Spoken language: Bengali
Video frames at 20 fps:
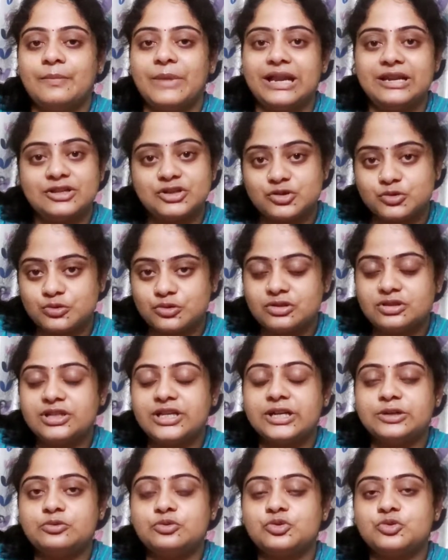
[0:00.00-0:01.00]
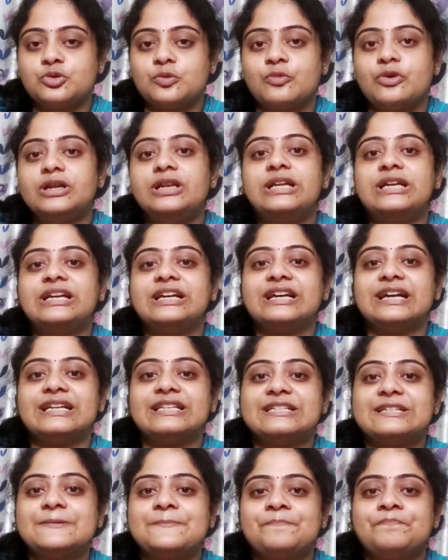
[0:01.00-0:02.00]
ম্যানেজ করতে একটু সময় লেগে
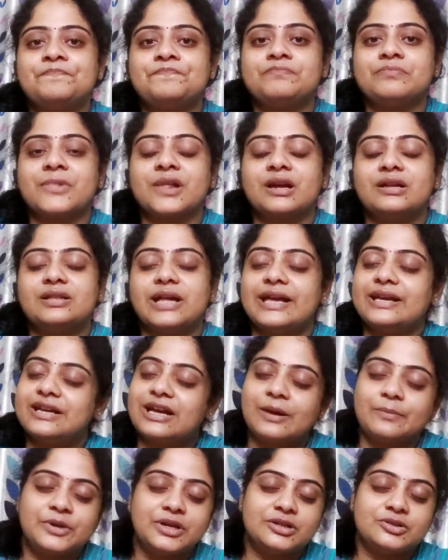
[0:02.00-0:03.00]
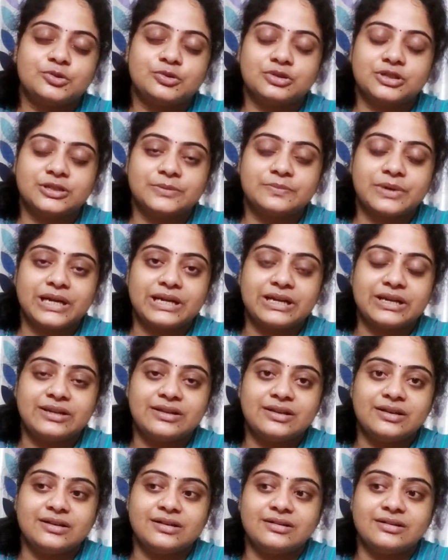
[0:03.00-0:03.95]
গেছে তাই ক্যামেরা ধরতে পারিনি